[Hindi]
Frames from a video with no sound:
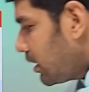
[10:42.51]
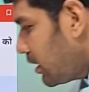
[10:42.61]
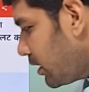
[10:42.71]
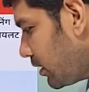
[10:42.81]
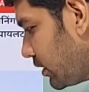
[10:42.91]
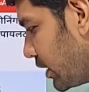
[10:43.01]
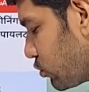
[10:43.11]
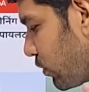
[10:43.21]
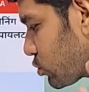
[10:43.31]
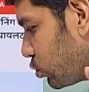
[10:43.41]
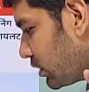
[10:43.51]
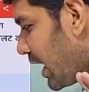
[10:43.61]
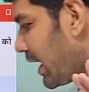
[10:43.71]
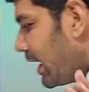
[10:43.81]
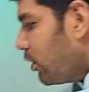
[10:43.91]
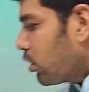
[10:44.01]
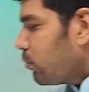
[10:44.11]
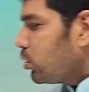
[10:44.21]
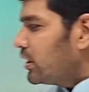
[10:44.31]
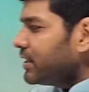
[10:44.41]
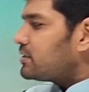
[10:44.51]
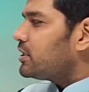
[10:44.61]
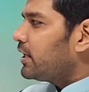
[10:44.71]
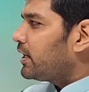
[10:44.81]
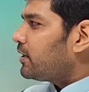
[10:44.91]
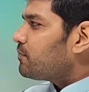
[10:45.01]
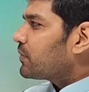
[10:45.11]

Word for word: ये जो वसुंधरा है और मोदी जी हैं